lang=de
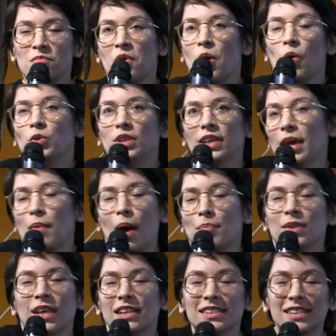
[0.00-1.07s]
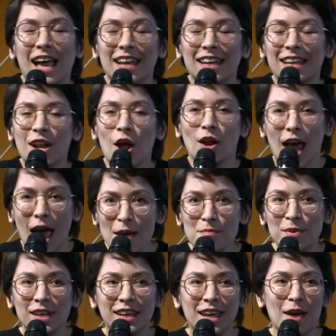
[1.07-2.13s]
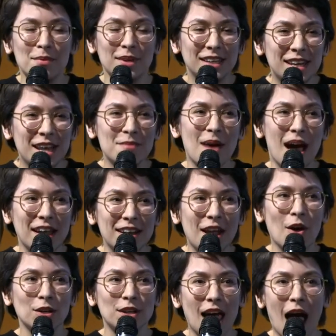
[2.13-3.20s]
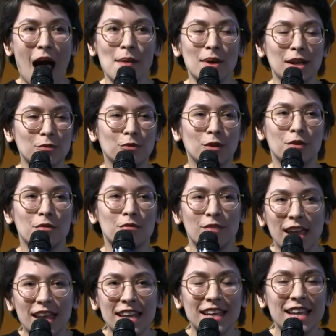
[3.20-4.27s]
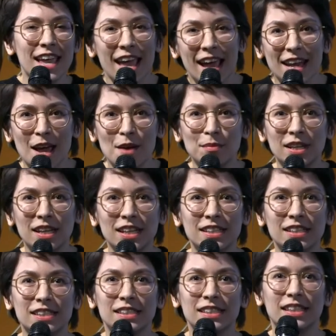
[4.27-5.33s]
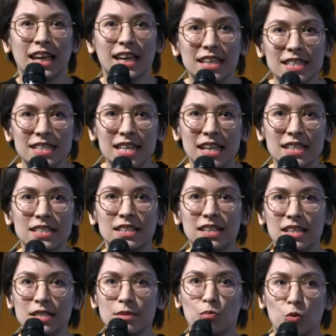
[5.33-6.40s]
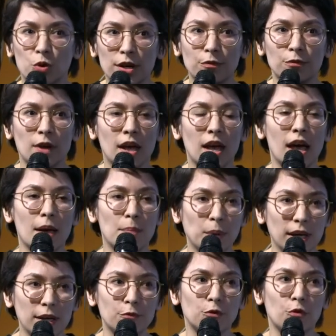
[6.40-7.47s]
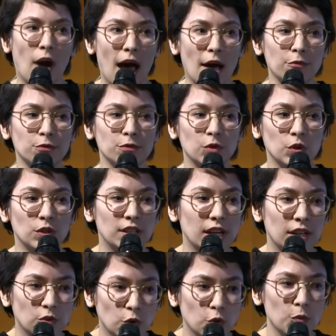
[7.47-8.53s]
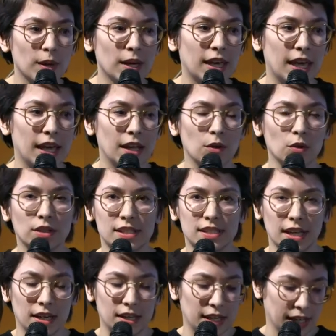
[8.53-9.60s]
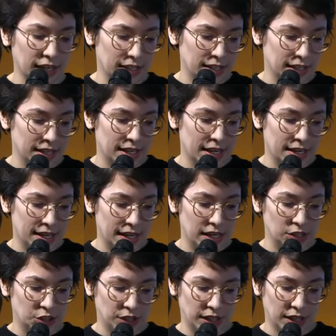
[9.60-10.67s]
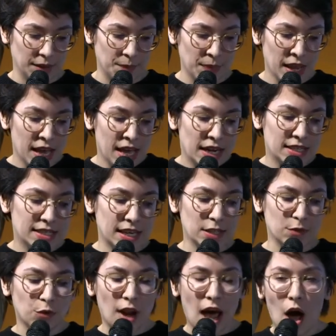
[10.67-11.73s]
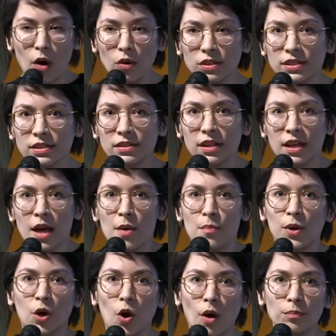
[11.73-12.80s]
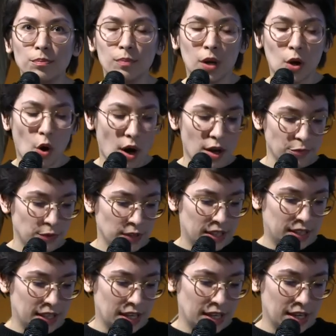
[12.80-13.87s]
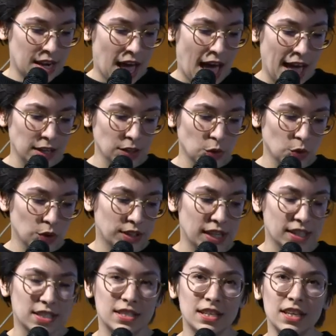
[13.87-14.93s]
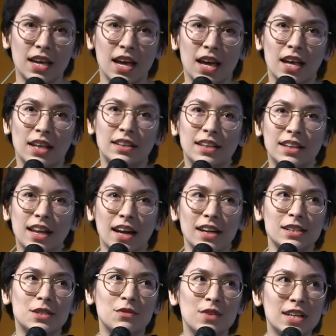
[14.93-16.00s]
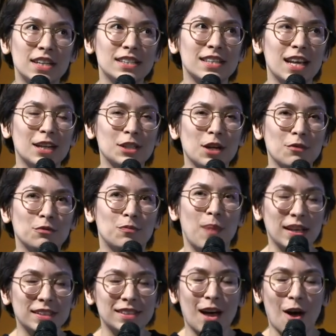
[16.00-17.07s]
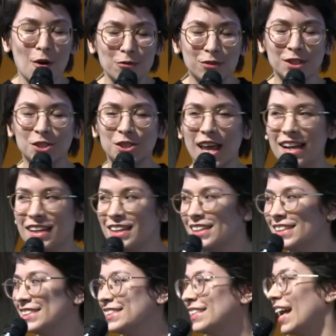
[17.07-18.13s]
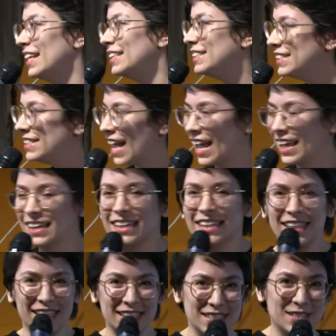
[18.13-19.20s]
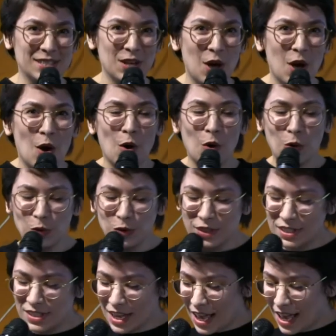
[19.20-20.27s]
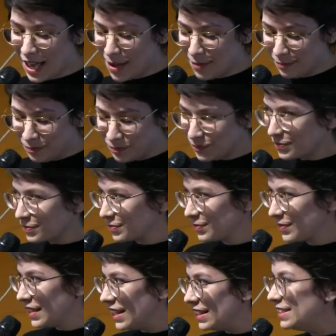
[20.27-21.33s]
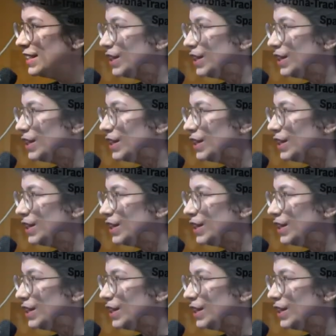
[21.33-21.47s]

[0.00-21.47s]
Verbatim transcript: und ich habe hab da jetzt keine genauen Einblicke, aber ich nehme an, auch eine Arbeit von wenigen Ehrenamtlichen, die sich da hinsetzen, die diesen Brief, äh, Brief draften und die da drüber gehen und das dann in die richtigen Kanäle schicken. Das heißt, von außen bekommt man häufig den Eindruck, dass die digitale Zivilgesellschaft besser aufgestellt ist, als sie es eigentlich ist. Und ähm, Sie